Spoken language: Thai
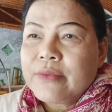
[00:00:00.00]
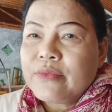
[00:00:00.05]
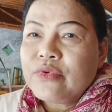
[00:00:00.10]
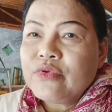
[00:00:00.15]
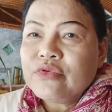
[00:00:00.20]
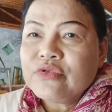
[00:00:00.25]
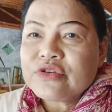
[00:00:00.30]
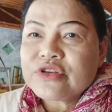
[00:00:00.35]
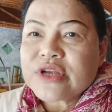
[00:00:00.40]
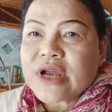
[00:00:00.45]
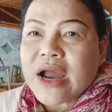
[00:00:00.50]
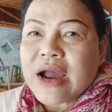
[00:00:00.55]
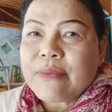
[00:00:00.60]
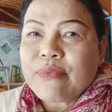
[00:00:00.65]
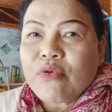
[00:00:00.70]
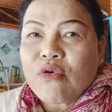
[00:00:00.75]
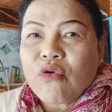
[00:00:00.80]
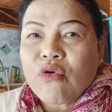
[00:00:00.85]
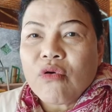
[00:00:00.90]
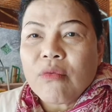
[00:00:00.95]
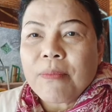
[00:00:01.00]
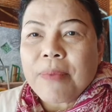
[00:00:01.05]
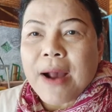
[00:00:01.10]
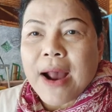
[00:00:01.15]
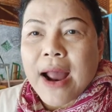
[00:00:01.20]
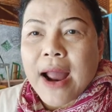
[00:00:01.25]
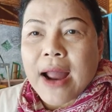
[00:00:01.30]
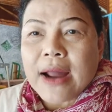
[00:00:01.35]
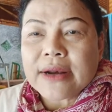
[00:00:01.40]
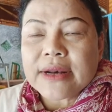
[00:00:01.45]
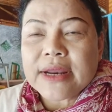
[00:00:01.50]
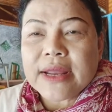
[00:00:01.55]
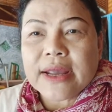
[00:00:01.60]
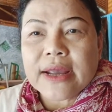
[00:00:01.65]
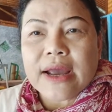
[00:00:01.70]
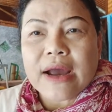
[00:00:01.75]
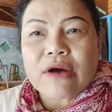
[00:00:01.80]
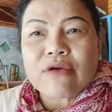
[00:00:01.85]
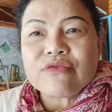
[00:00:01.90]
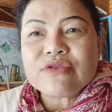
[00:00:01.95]
พูดจาผงผางเด็ก
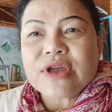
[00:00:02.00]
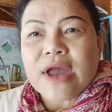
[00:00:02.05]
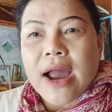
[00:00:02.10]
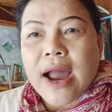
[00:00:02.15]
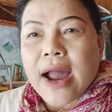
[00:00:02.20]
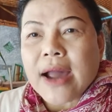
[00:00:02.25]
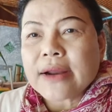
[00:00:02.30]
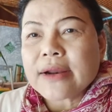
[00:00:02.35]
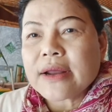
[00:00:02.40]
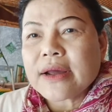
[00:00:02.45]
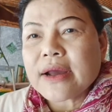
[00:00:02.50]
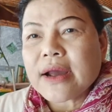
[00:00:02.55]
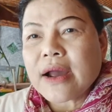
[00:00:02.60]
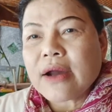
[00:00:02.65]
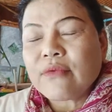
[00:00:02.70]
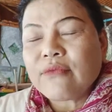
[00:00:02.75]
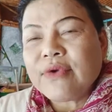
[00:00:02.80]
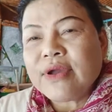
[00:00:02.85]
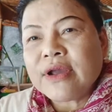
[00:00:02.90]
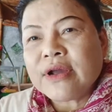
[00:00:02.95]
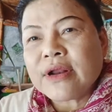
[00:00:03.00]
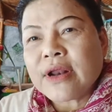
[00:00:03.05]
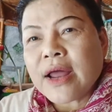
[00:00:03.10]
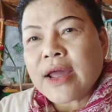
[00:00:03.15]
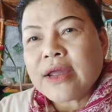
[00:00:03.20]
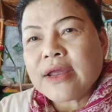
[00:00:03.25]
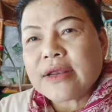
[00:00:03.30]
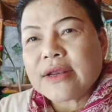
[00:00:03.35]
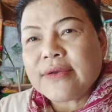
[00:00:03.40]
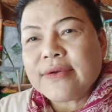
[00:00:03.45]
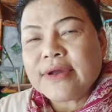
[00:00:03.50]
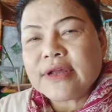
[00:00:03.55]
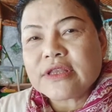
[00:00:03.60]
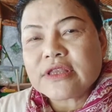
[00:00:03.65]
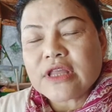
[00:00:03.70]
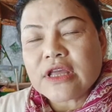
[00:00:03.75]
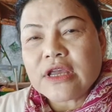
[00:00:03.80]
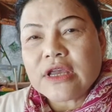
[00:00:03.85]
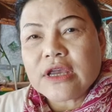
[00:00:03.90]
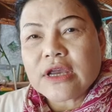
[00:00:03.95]
เอาอย่างนะคะ วิ่งไล่ วิ่ง
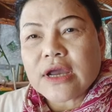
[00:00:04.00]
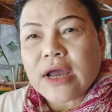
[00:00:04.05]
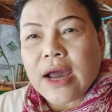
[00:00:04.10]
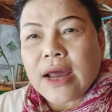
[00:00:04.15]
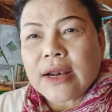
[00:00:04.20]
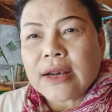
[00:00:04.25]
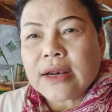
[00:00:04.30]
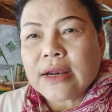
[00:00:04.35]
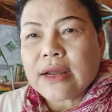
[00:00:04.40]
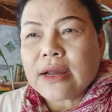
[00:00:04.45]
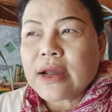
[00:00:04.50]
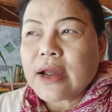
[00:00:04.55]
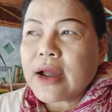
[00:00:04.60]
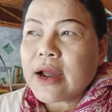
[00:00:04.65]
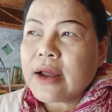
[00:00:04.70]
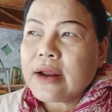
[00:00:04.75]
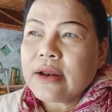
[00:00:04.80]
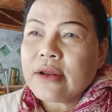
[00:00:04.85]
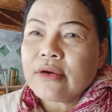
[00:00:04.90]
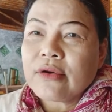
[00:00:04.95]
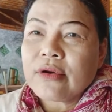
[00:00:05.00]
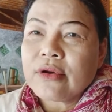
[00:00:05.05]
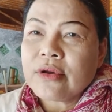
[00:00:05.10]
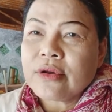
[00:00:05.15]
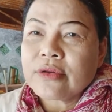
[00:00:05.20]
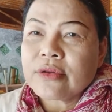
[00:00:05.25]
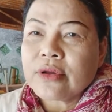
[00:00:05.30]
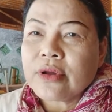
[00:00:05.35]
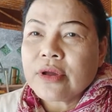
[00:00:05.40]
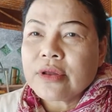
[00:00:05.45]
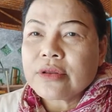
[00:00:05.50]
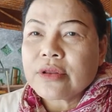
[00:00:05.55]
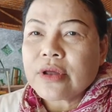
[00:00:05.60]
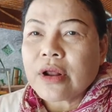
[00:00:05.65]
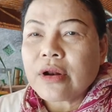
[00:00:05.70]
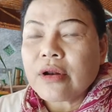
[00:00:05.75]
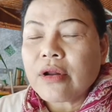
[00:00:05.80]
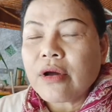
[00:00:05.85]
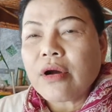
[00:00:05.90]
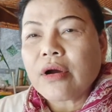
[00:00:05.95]
ตีกันนะคะ แล้วก็
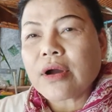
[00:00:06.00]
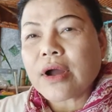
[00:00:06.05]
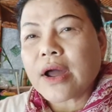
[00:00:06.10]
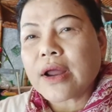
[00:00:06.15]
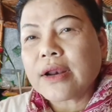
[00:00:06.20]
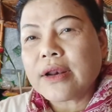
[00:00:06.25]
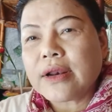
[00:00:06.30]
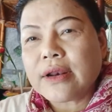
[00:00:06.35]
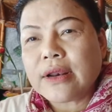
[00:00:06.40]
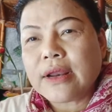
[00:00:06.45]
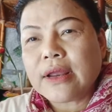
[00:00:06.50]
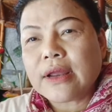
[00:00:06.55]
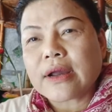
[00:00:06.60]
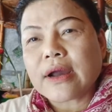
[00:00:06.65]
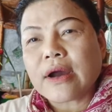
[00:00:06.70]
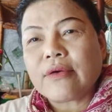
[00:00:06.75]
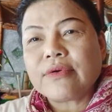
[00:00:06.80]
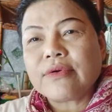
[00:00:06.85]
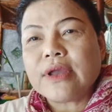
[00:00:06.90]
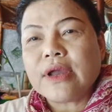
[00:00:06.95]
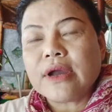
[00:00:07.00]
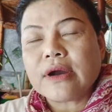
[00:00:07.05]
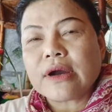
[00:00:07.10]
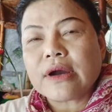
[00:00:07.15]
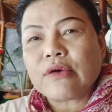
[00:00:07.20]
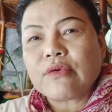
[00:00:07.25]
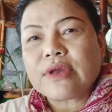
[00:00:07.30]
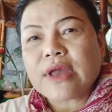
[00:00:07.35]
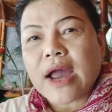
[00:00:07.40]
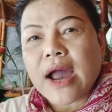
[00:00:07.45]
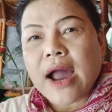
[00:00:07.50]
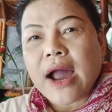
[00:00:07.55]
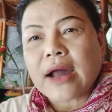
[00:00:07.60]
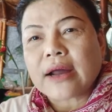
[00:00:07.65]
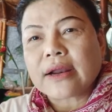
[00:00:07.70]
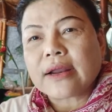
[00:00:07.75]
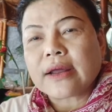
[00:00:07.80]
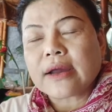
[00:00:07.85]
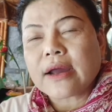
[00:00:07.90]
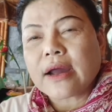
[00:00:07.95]
ทะเลาะกันเด็กเอาเยี่ยงเอาอย่าง
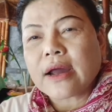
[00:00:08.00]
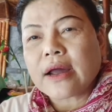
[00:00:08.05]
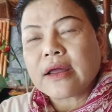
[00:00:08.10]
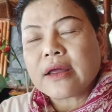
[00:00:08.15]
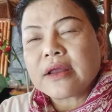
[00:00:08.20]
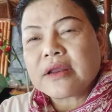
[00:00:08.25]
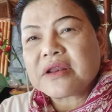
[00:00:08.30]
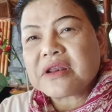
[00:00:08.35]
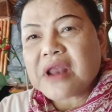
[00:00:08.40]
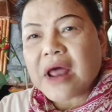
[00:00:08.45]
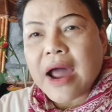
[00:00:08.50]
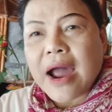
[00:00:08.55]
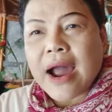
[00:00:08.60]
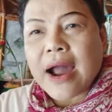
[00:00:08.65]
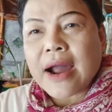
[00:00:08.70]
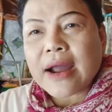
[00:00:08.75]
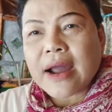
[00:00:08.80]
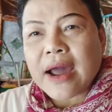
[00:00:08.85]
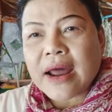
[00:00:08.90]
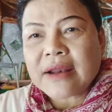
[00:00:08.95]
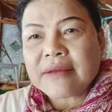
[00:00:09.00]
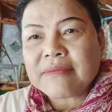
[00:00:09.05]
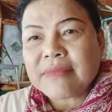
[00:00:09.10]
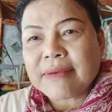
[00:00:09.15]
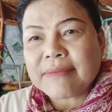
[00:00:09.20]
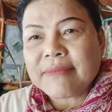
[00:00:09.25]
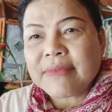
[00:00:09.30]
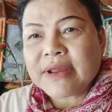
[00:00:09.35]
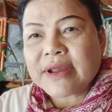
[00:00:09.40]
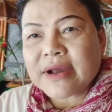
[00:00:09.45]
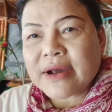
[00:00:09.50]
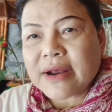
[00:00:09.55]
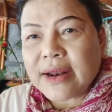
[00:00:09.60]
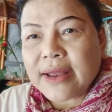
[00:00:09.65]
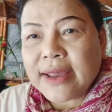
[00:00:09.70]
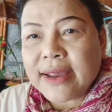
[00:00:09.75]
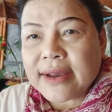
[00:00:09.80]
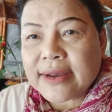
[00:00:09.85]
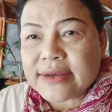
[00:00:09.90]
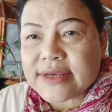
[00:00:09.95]
นะคะ ด่ากันแบบไม่เกร
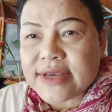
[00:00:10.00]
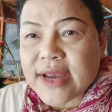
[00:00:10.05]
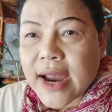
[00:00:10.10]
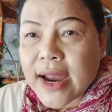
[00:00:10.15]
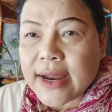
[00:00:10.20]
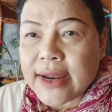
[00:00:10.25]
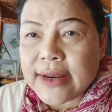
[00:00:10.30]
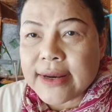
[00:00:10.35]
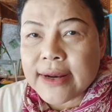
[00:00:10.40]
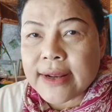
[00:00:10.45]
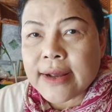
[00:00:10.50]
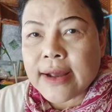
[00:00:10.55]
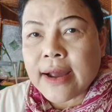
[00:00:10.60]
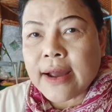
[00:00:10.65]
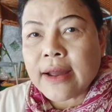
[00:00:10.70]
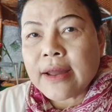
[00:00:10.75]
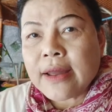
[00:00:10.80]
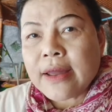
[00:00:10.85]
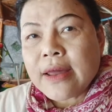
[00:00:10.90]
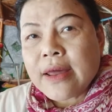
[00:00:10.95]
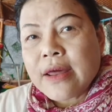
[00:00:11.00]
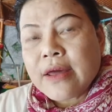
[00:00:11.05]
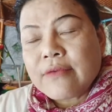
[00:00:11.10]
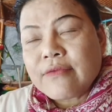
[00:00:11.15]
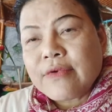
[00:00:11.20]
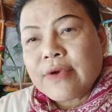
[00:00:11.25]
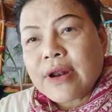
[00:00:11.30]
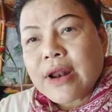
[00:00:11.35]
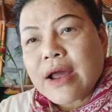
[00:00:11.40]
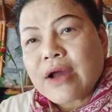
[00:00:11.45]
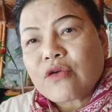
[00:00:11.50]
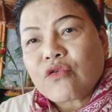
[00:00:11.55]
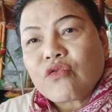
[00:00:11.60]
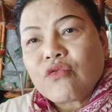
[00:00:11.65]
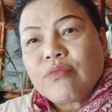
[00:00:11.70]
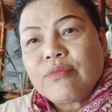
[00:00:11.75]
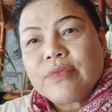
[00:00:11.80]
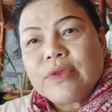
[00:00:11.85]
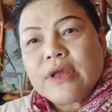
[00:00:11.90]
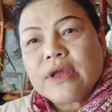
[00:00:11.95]
งใจนะคะ เวลาก
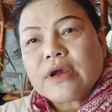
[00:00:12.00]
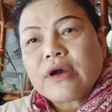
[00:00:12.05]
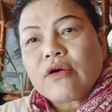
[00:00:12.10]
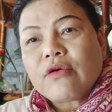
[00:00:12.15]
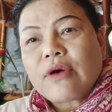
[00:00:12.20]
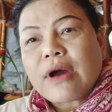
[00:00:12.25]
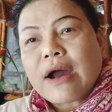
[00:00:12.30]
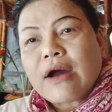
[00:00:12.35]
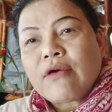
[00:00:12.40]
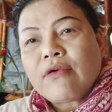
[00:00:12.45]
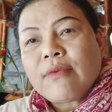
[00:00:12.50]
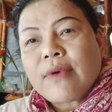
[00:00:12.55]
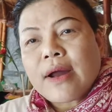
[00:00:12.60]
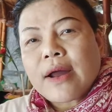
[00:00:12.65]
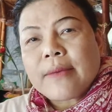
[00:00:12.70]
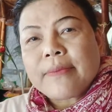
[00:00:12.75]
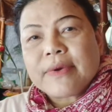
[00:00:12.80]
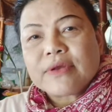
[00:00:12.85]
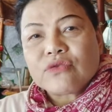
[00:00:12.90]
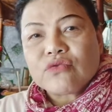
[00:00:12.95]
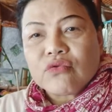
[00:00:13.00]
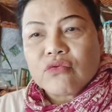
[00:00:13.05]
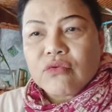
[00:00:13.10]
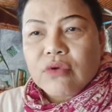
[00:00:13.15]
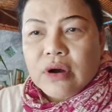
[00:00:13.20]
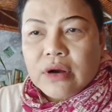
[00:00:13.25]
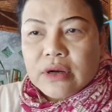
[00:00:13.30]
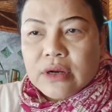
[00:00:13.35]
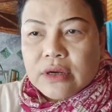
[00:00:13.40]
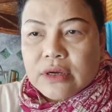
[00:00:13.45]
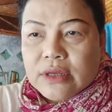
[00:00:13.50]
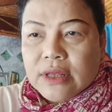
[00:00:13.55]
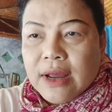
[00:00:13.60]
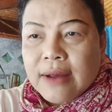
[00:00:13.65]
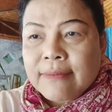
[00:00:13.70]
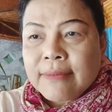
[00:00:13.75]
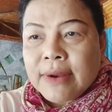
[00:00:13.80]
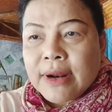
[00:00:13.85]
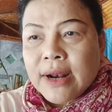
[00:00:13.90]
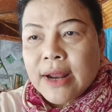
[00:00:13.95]
ลุ่มที่เขาเข้ามาประท้วงหรือ
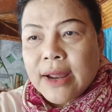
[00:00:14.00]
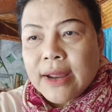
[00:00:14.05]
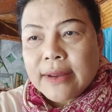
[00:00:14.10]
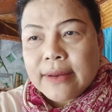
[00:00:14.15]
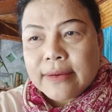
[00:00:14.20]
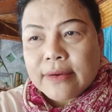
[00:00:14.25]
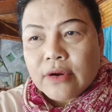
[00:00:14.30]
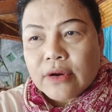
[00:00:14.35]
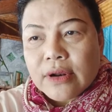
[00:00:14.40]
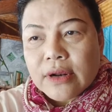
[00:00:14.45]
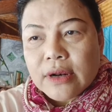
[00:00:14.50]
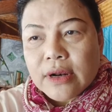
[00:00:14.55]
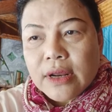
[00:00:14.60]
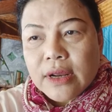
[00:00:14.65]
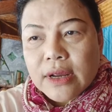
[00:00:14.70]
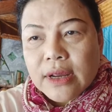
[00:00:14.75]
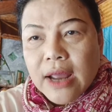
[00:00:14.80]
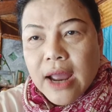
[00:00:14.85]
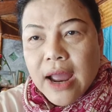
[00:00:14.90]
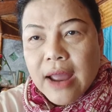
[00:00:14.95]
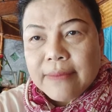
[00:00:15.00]
ทำอะไรก็ได้กลา